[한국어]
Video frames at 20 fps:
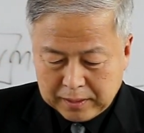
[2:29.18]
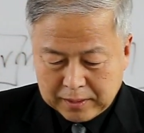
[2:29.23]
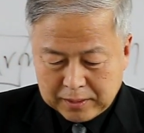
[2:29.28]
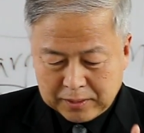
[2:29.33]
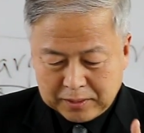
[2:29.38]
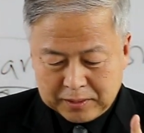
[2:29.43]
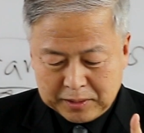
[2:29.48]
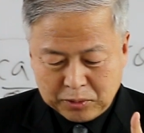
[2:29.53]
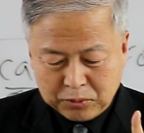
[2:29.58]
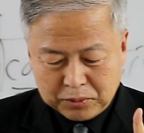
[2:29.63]

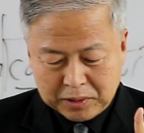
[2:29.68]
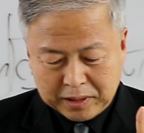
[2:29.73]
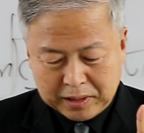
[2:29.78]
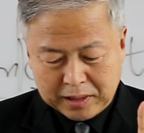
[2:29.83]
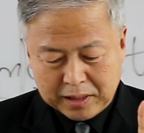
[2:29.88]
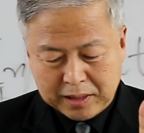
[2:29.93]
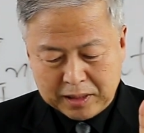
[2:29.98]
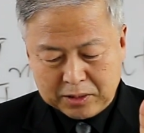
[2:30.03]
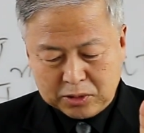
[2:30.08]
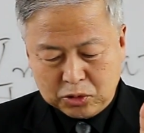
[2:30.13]
그런데
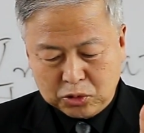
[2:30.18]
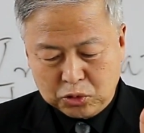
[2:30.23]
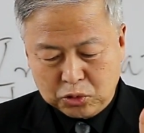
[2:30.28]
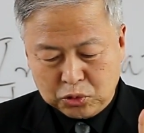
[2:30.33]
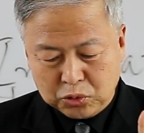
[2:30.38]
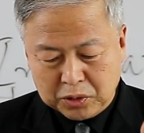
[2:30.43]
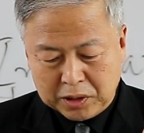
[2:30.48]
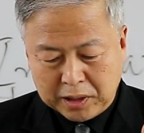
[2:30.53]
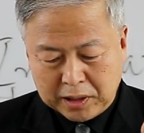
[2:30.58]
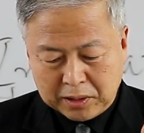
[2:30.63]
우리가
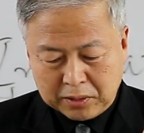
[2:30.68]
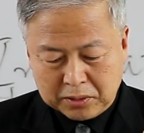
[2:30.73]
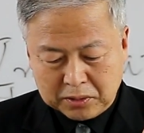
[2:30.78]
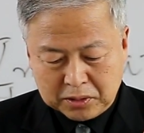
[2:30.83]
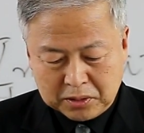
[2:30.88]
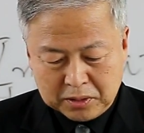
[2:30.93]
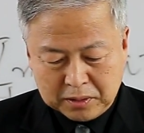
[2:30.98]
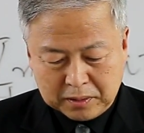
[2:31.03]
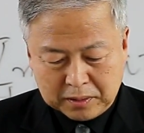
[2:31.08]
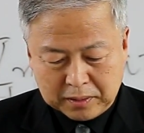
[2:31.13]
중요한
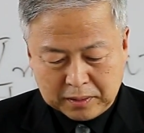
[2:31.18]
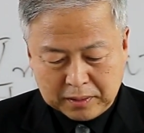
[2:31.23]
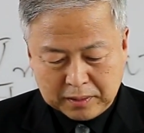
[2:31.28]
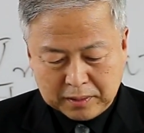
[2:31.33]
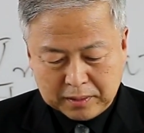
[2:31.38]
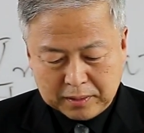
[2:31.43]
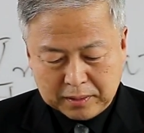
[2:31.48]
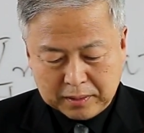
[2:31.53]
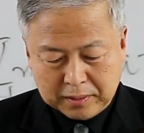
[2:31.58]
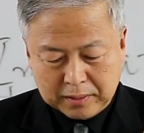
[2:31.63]
것은
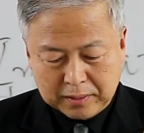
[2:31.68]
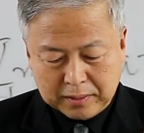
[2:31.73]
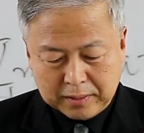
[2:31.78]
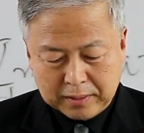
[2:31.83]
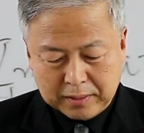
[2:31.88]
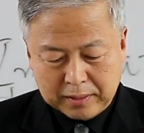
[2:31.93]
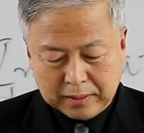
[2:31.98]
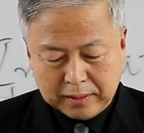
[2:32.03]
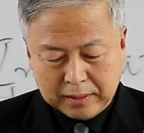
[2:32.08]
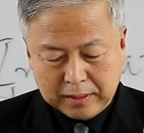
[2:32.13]

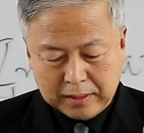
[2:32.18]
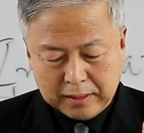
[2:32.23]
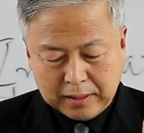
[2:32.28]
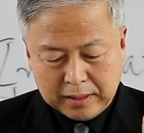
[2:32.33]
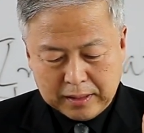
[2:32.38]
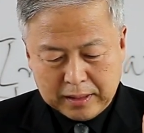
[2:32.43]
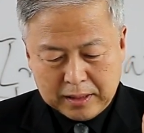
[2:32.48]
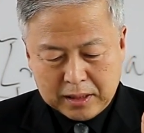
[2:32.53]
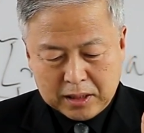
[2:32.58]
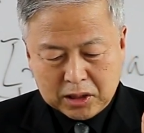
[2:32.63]

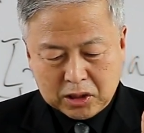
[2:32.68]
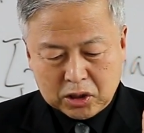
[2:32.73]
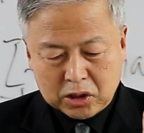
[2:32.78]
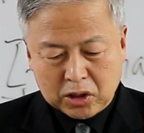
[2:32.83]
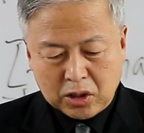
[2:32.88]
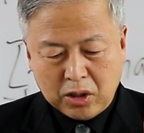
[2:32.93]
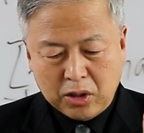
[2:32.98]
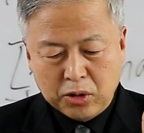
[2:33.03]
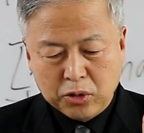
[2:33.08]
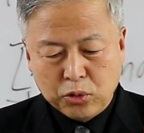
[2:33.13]

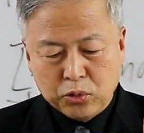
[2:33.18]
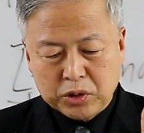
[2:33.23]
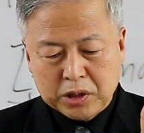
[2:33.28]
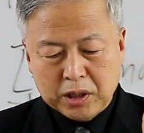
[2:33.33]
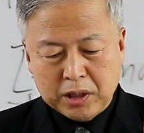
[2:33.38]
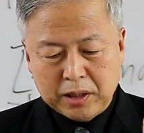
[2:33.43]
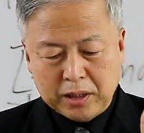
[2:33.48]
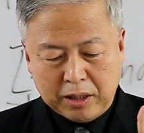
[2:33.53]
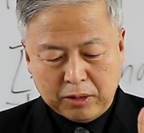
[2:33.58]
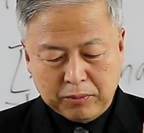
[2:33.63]

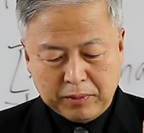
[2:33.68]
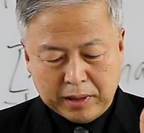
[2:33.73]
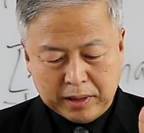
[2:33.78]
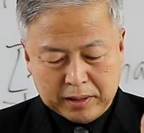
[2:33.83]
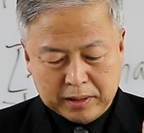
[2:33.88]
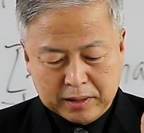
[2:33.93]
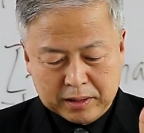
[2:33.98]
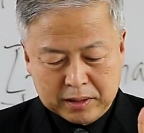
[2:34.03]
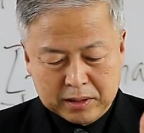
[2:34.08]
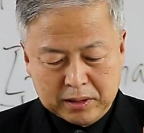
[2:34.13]
성육신이라고
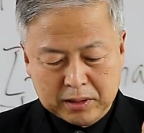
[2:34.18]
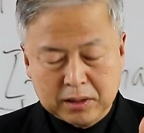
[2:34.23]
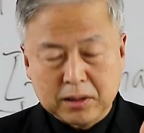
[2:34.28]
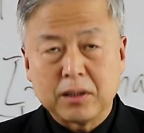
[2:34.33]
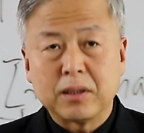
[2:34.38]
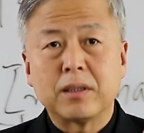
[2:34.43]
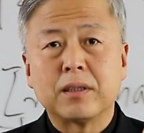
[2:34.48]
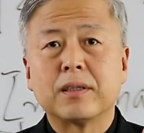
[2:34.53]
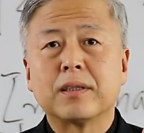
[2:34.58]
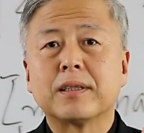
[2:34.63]
하는
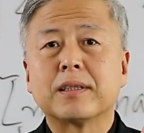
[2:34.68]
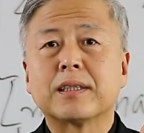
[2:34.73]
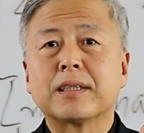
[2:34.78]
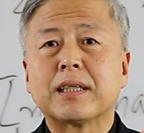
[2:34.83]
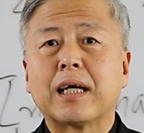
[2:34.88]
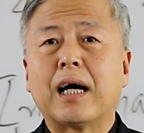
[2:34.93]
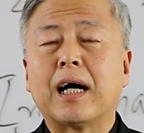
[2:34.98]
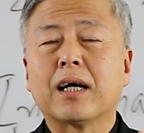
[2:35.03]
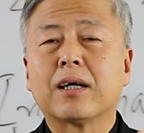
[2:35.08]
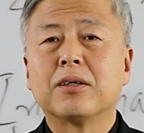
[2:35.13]
그
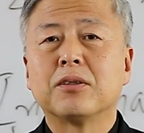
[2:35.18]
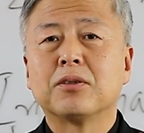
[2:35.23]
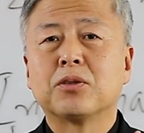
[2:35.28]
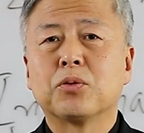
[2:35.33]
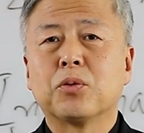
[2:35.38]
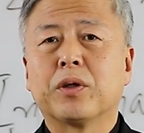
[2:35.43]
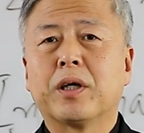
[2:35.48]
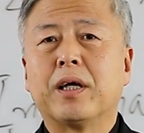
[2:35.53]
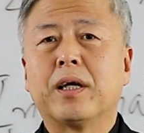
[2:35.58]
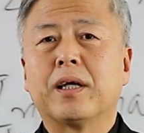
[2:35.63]
사건
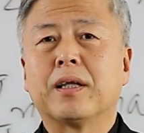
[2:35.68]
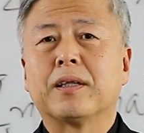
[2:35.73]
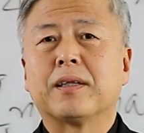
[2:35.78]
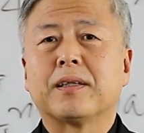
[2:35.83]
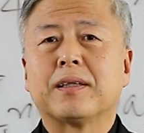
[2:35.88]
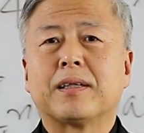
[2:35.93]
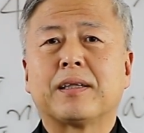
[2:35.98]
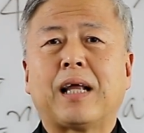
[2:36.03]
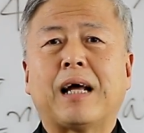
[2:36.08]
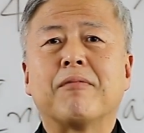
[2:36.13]
속에
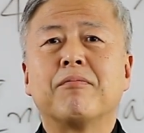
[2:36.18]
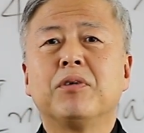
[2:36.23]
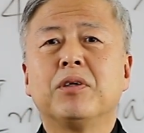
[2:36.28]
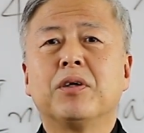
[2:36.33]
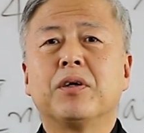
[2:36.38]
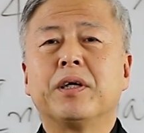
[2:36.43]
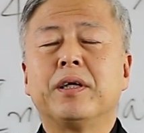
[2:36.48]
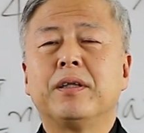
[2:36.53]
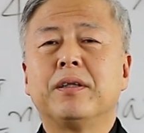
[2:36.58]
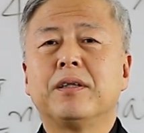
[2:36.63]

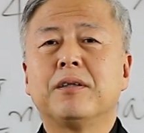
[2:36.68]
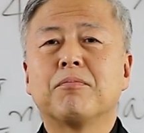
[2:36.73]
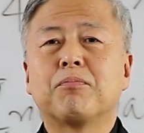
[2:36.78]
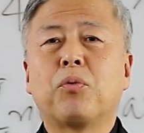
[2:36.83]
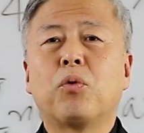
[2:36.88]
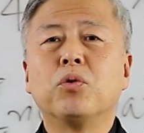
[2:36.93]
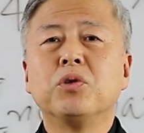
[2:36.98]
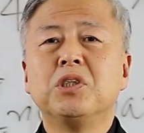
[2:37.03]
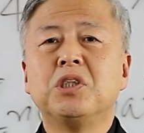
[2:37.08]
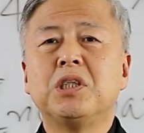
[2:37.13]
담겨 있는
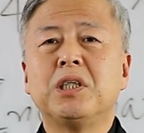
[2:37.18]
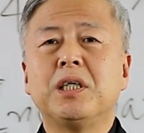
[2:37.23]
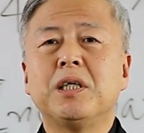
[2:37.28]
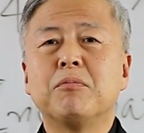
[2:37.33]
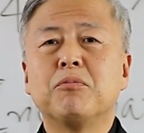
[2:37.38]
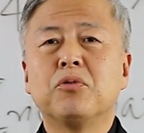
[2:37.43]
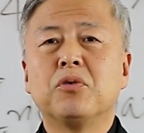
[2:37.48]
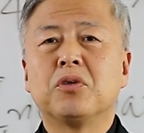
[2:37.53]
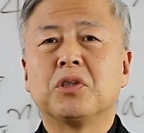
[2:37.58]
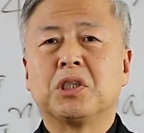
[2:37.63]

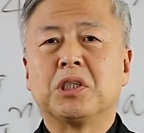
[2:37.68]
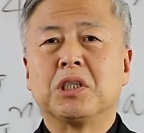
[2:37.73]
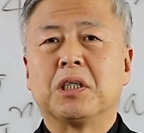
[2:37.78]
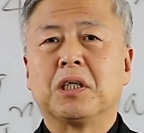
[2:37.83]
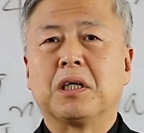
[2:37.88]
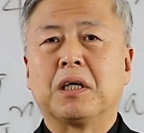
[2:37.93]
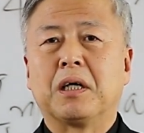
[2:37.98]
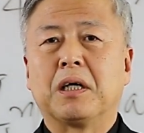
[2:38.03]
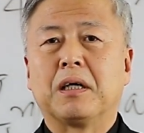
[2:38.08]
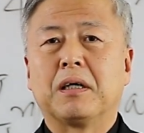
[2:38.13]
본질이
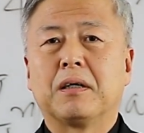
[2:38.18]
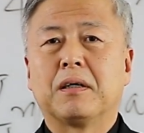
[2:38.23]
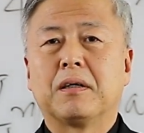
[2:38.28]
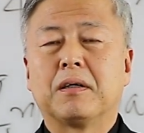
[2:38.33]
무엇인가?